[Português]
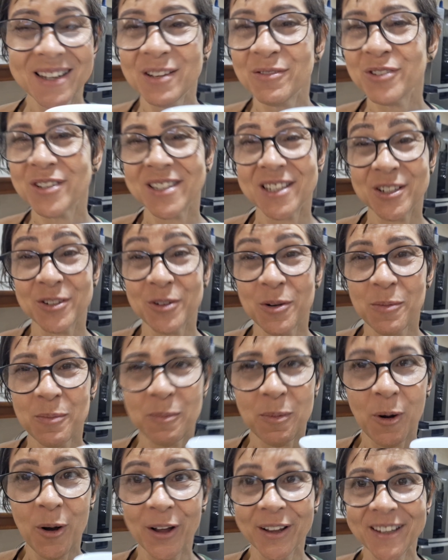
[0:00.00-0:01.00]
que vocês não
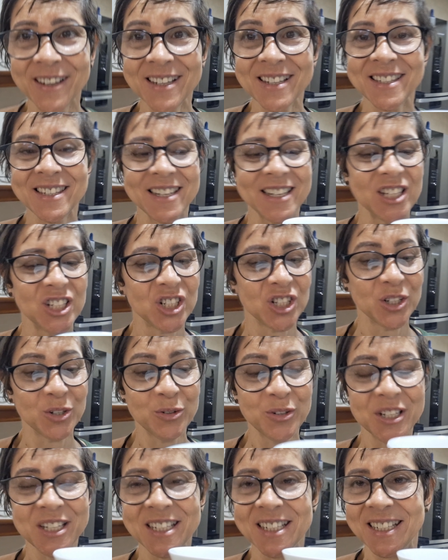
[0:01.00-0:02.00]
podem sentir
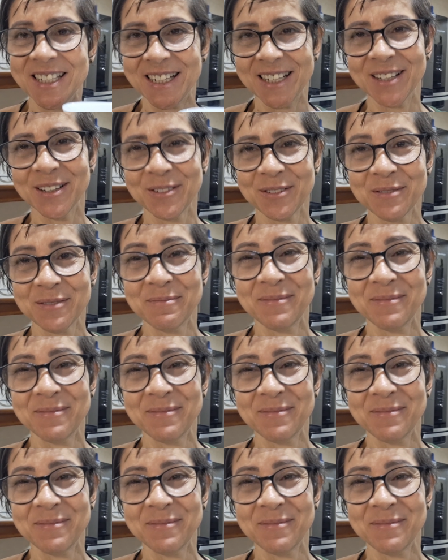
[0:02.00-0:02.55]
o cheiro,